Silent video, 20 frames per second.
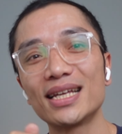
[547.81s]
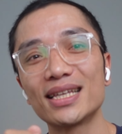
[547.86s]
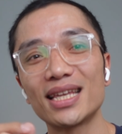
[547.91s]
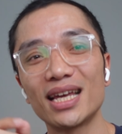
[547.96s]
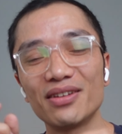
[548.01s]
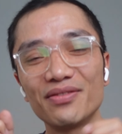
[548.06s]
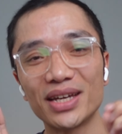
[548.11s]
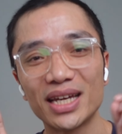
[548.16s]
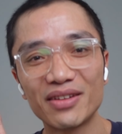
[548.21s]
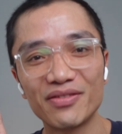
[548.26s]

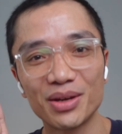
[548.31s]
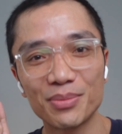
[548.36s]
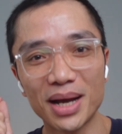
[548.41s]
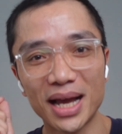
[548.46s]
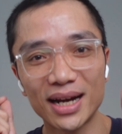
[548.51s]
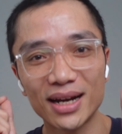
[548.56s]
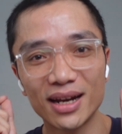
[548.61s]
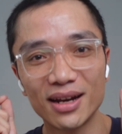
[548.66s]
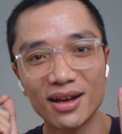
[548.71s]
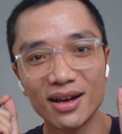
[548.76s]
tại vì cái phiên
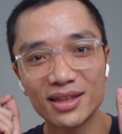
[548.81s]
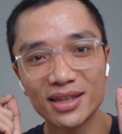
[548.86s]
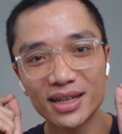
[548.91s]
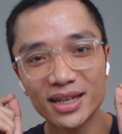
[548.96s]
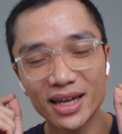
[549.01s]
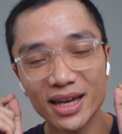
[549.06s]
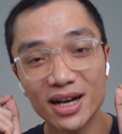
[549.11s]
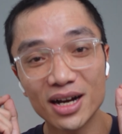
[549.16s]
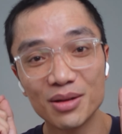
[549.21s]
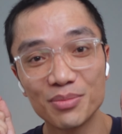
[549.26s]
bản này nó
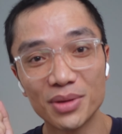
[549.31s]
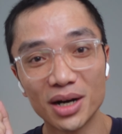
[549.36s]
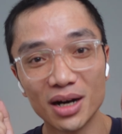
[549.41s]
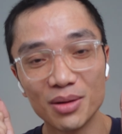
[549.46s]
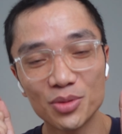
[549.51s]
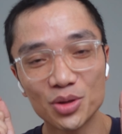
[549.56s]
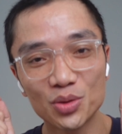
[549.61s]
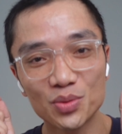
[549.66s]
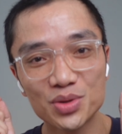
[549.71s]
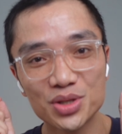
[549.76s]
thiết kế hơi mở
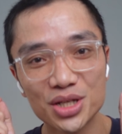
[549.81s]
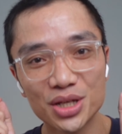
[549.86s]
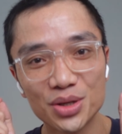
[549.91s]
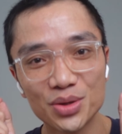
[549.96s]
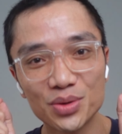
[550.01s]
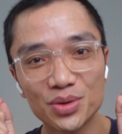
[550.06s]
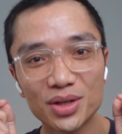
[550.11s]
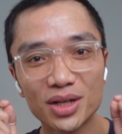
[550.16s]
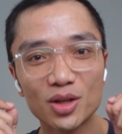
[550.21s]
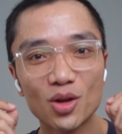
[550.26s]
một chút
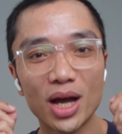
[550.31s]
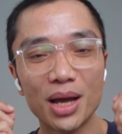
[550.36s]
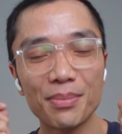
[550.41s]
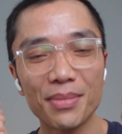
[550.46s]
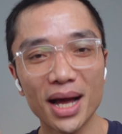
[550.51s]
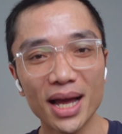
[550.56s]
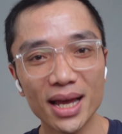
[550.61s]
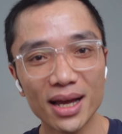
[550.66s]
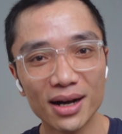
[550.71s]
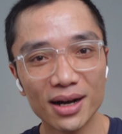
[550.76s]
xíu nó thoải
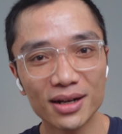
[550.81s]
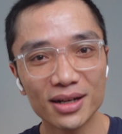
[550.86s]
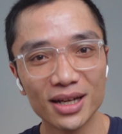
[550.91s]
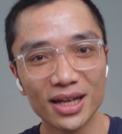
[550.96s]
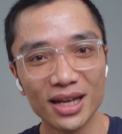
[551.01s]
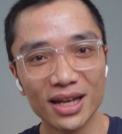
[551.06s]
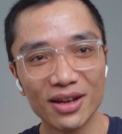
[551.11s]
mái hơn